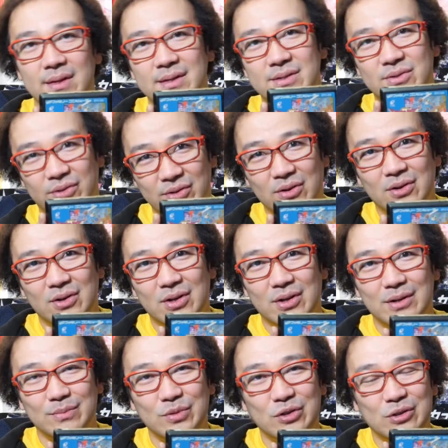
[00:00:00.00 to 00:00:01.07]
その
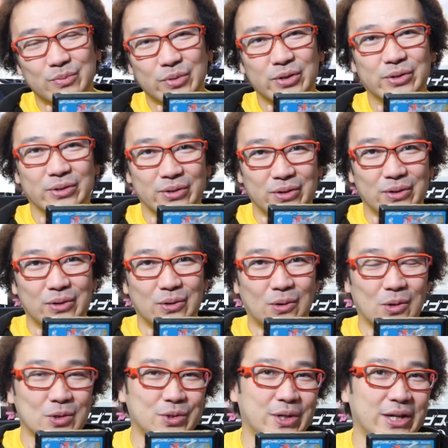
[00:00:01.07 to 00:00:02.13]
ムーンブルクの
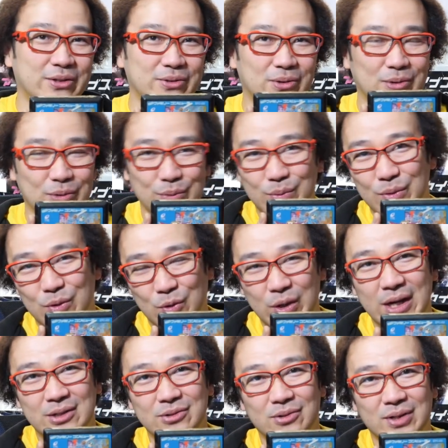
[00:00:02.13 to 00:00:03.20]
王女役の子
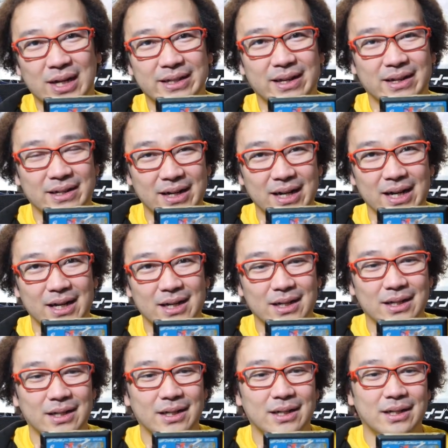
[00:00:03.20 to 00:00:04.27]
役の方が
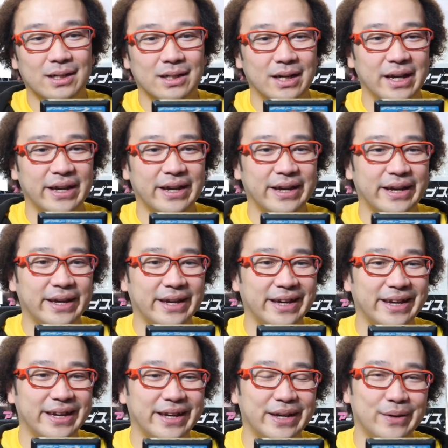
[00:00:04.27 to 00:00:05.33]

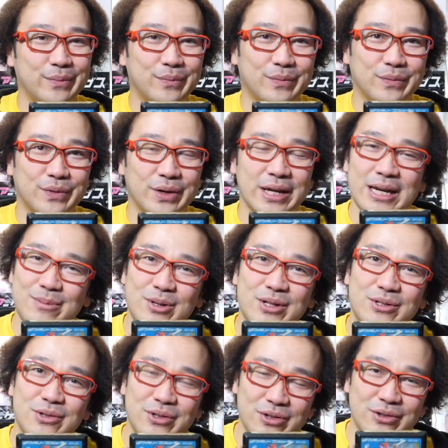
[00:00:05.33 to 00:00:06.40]
えー
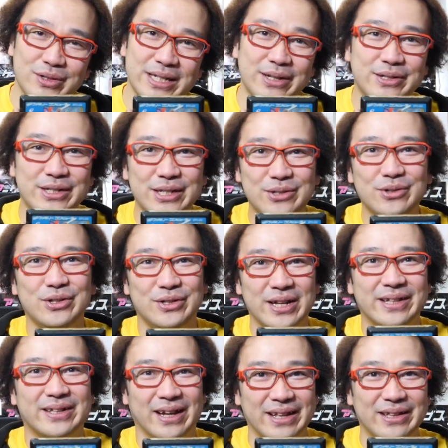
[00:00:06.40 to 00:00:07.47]
エーブイ 女優、セクシー女優に
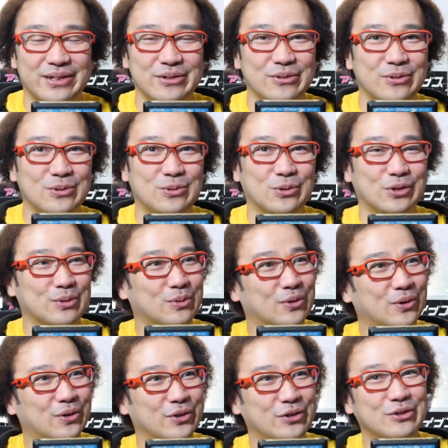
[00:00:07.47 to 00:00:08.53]
なったっていうこと
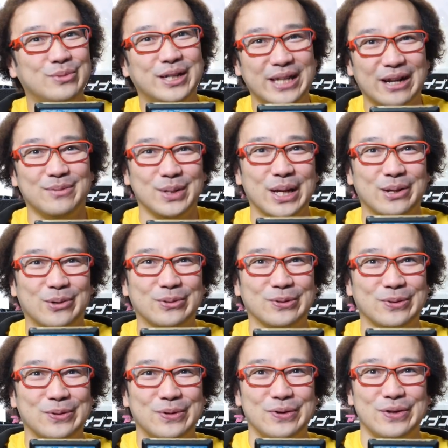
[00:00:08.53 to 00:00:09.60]
も有名であるみたいなこ
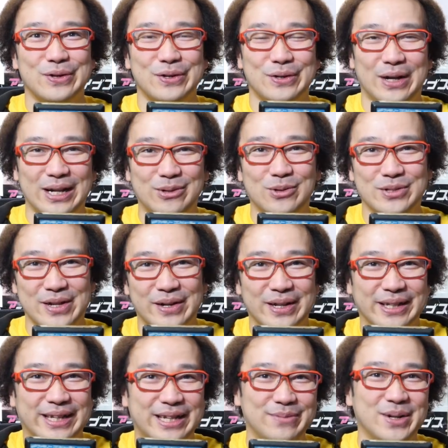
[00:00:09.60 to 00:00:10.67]
とをアリコンさんか
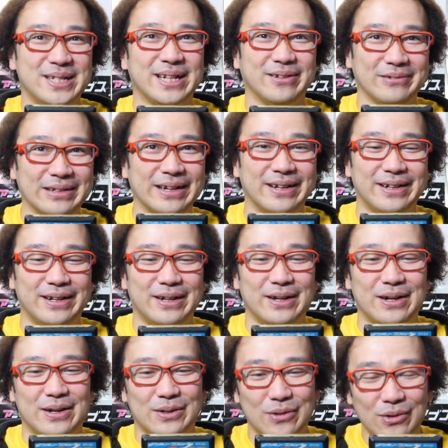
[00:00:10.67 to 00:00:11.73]
ら聞きましたけどね。
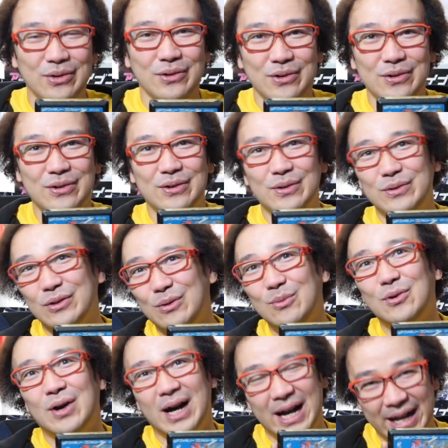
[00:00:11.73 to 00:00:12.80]
というの
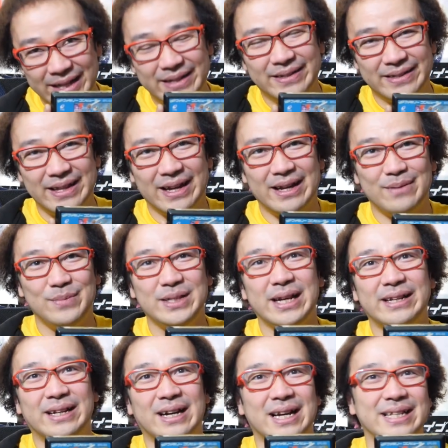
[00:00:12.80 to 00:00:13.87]
もあったみた
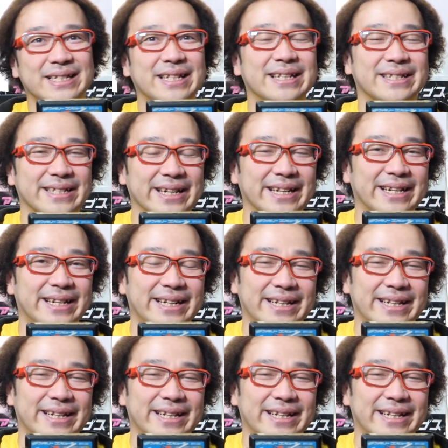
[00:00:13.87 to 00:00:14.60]
いな感じですね。